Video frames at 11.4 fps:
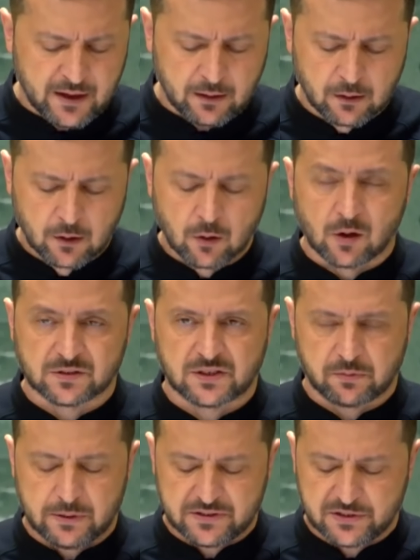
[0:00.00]
hậu quả có
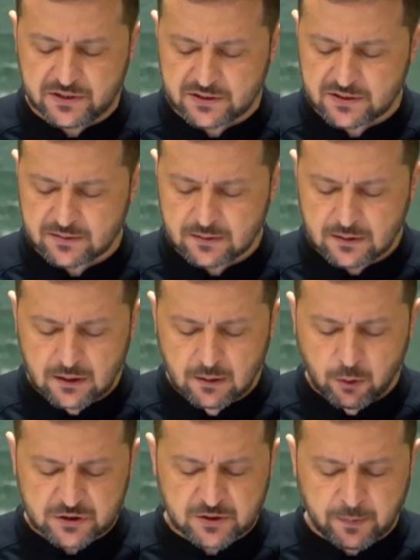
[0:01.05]
thể là thảm họa.